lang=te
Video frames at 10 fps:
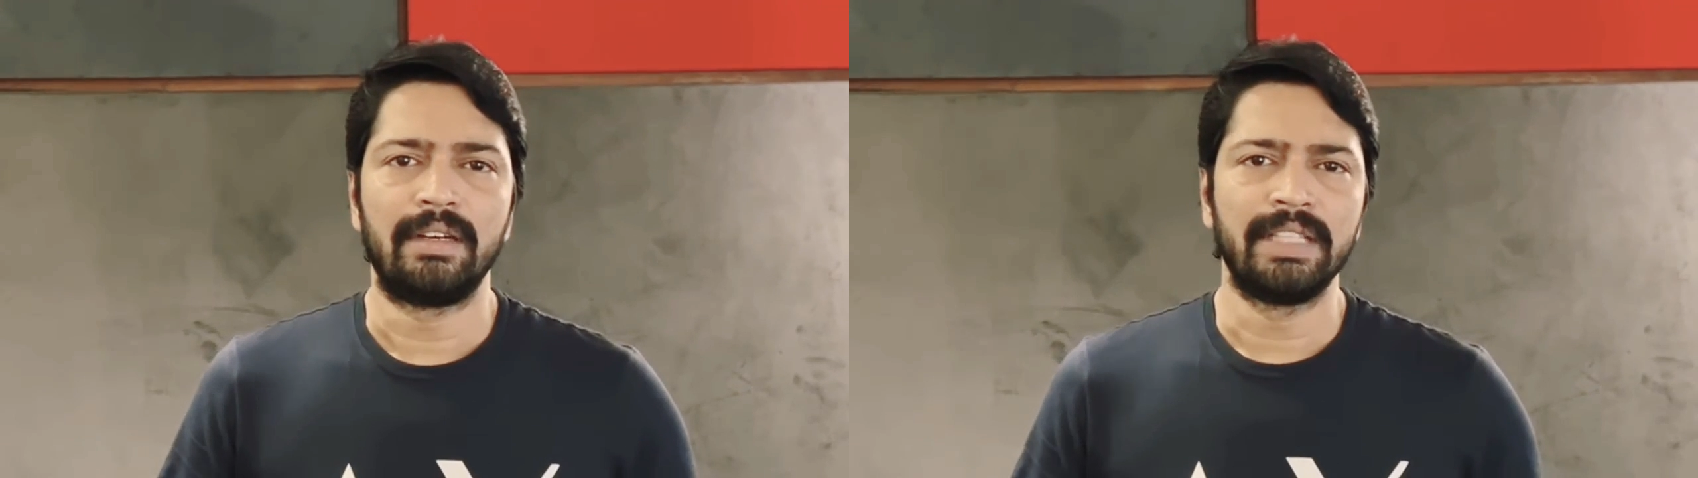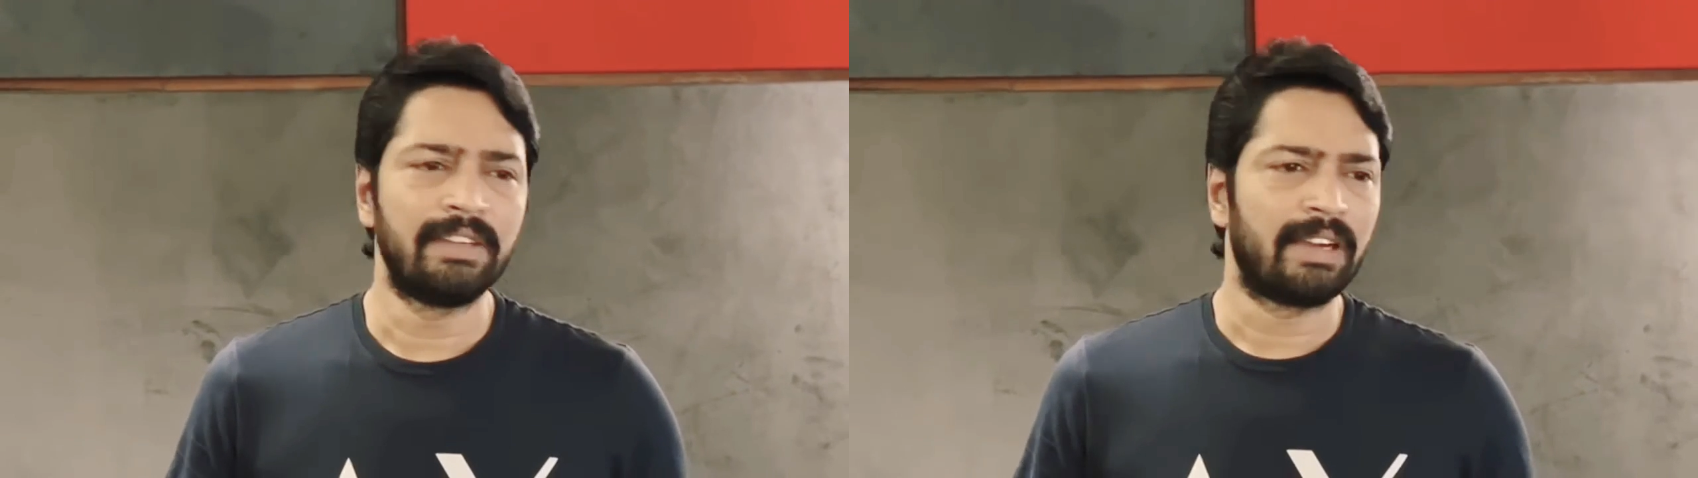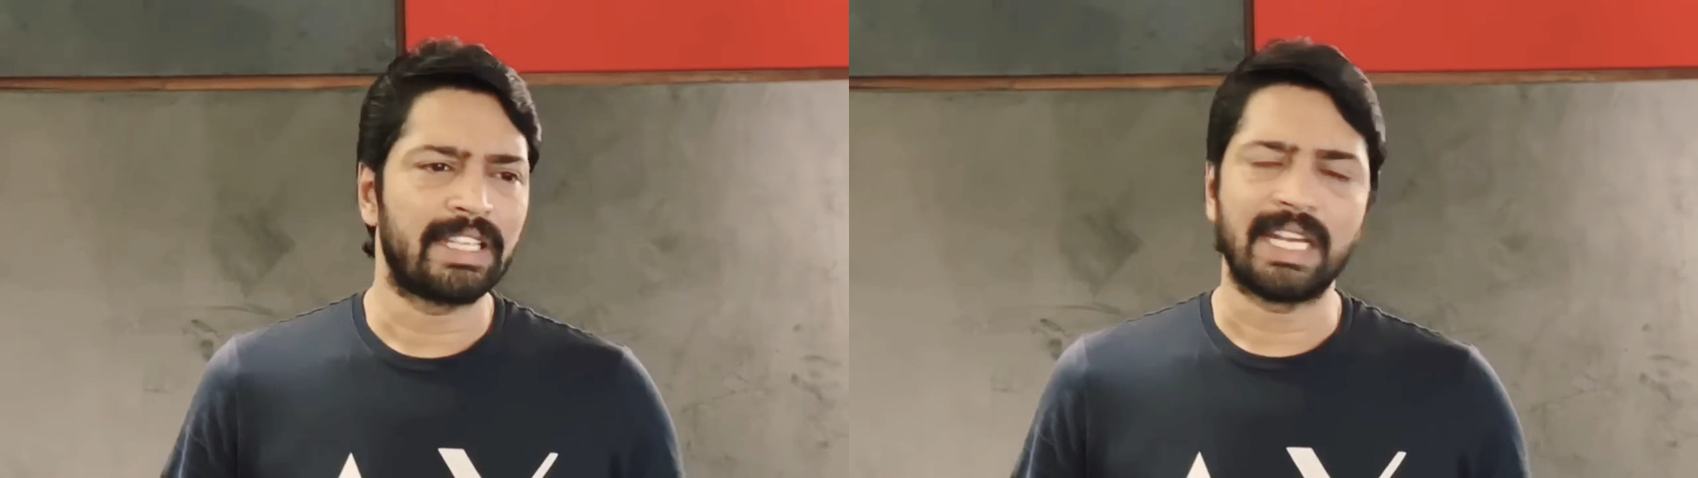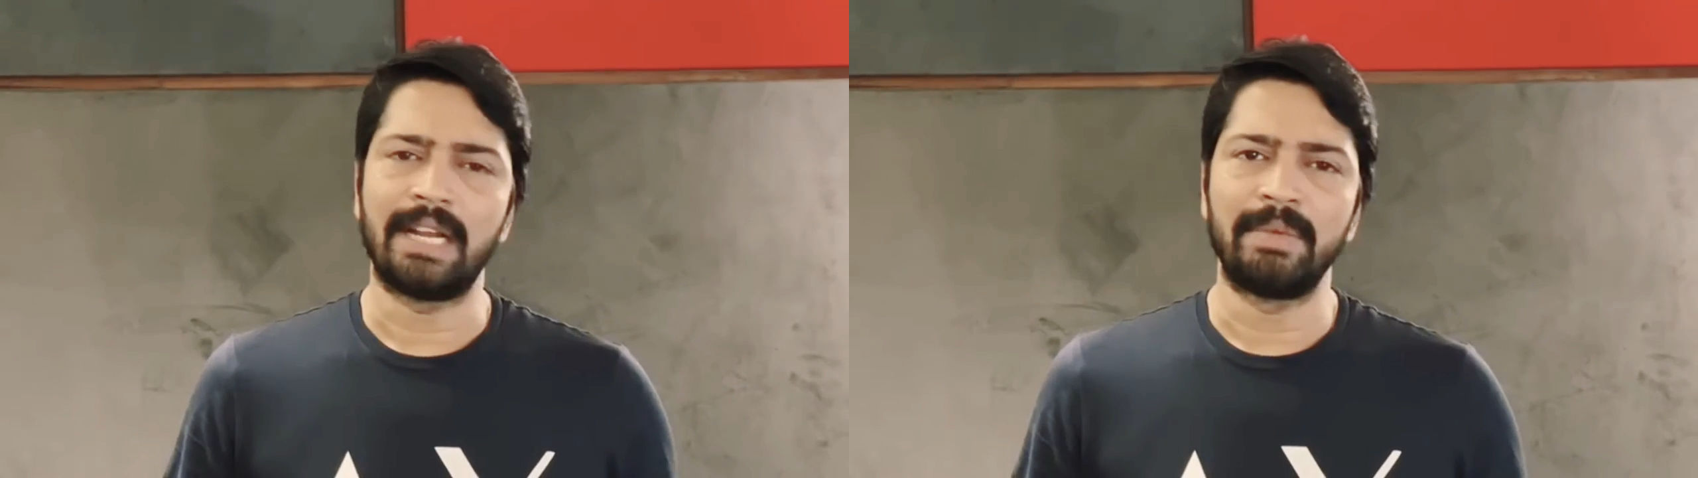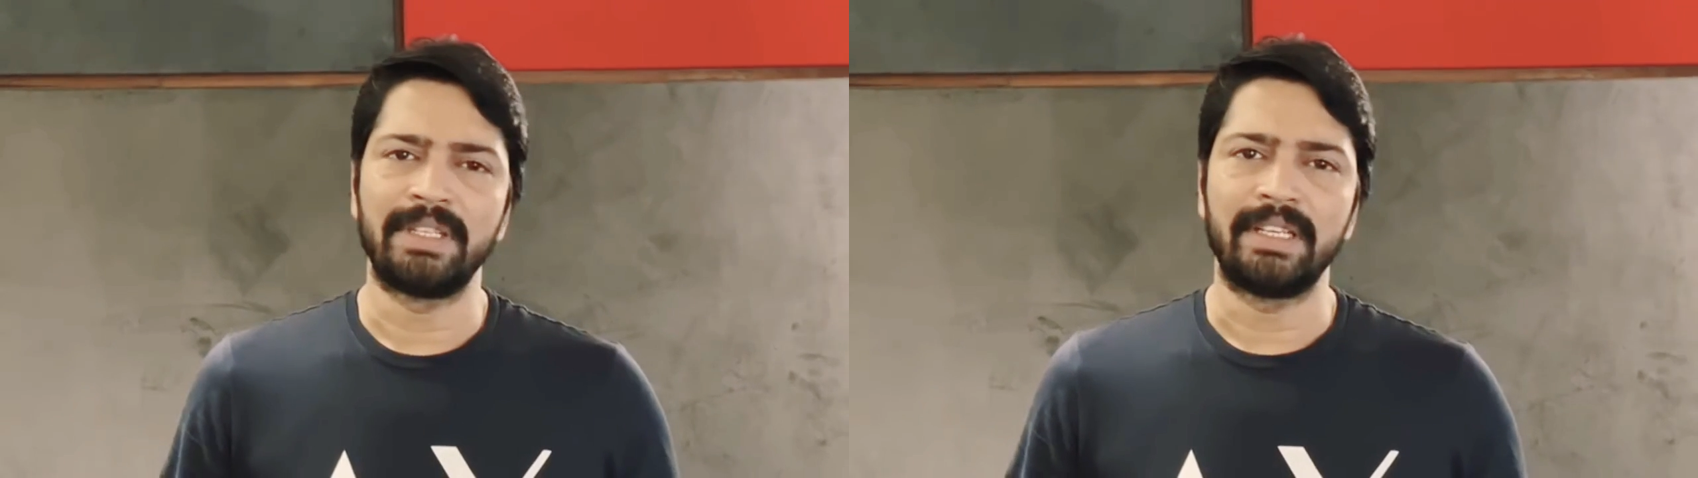దీనివల్ల
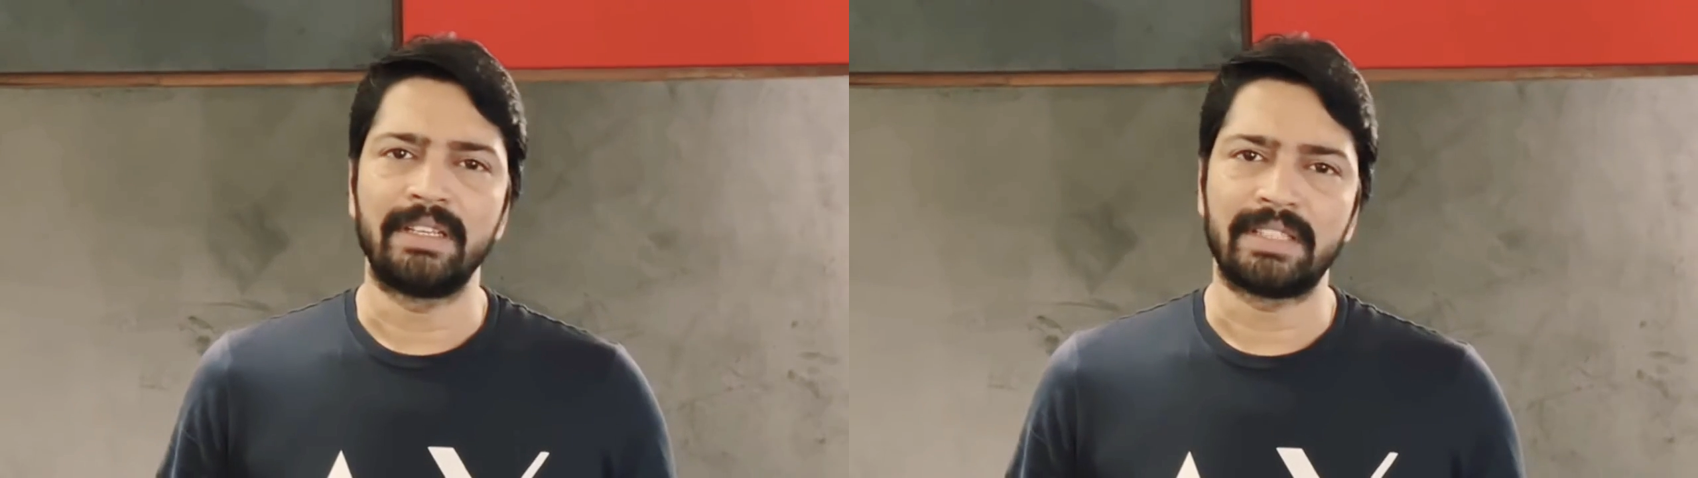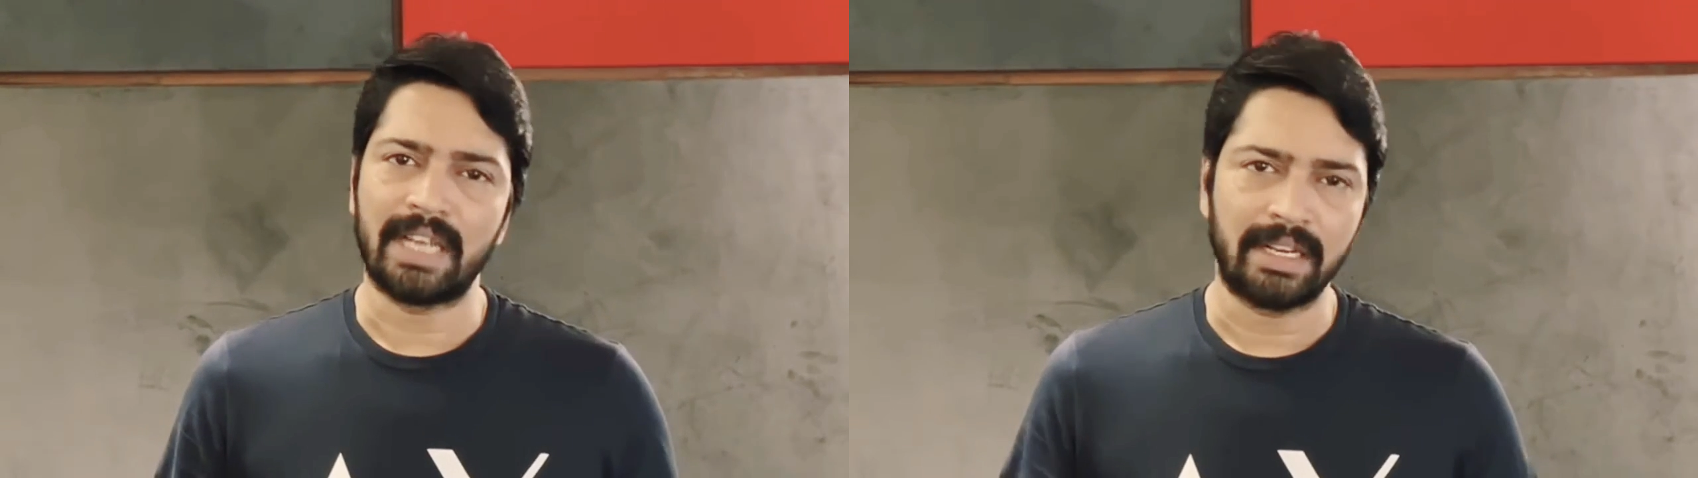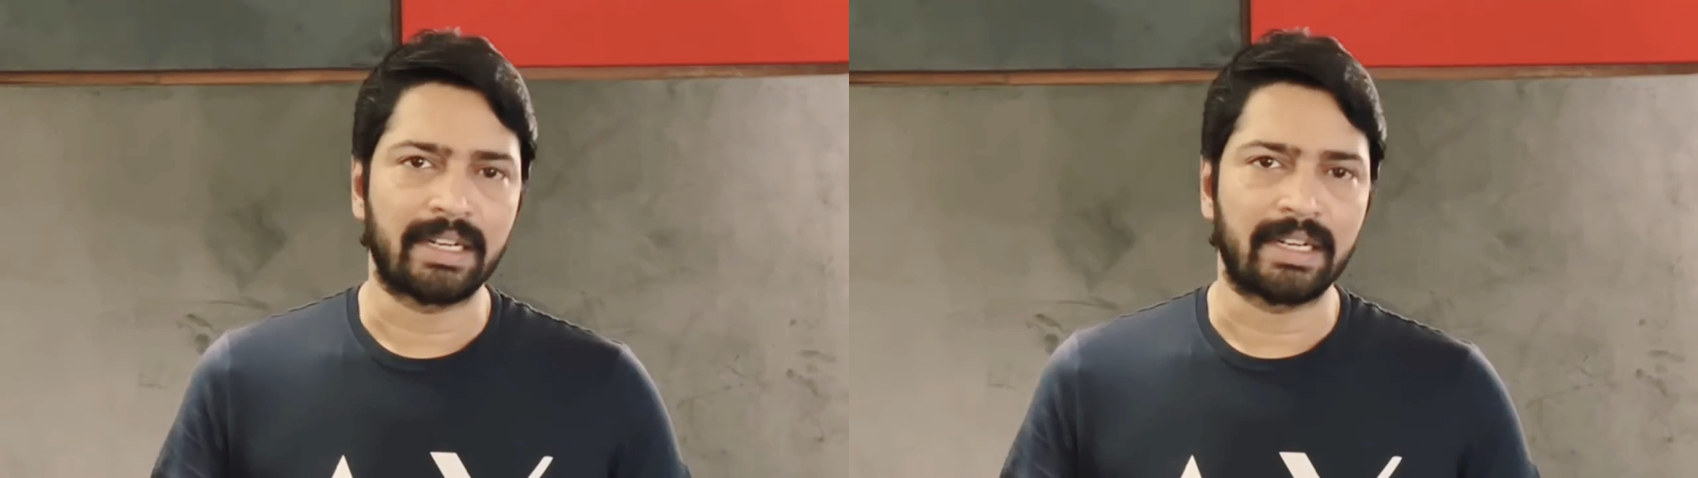చాలామంది చాలా